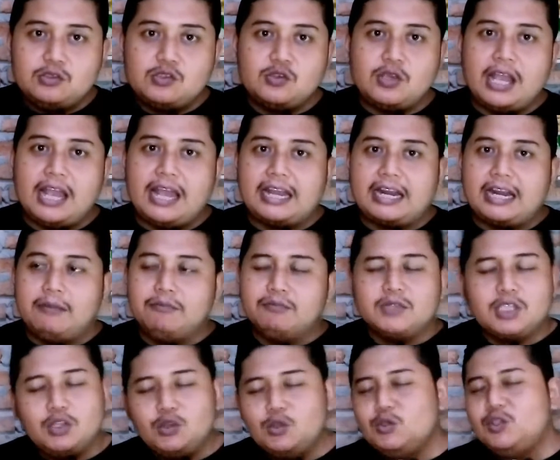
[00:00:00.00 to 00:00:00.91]
itu juga haram
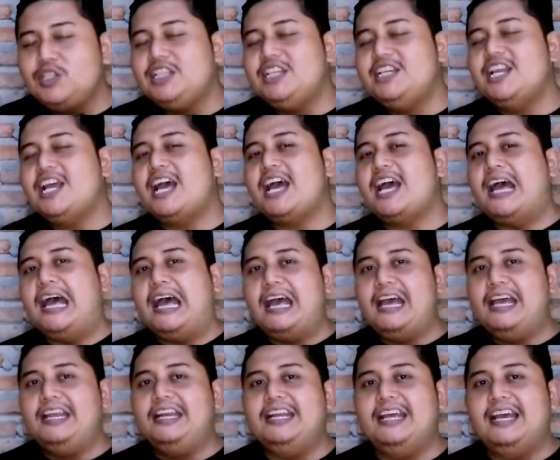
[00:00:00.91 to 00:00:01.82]
tentu tidak
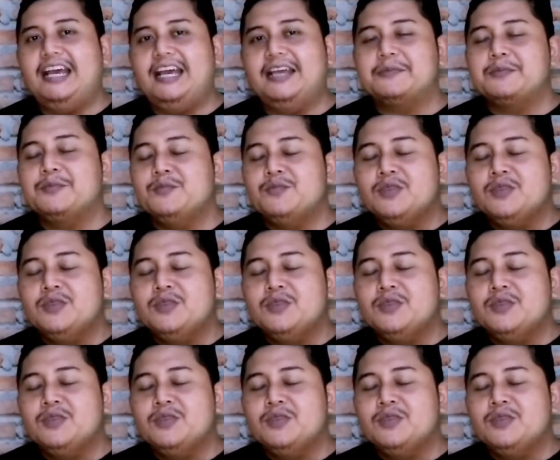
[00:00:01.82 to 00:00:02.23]
Nah,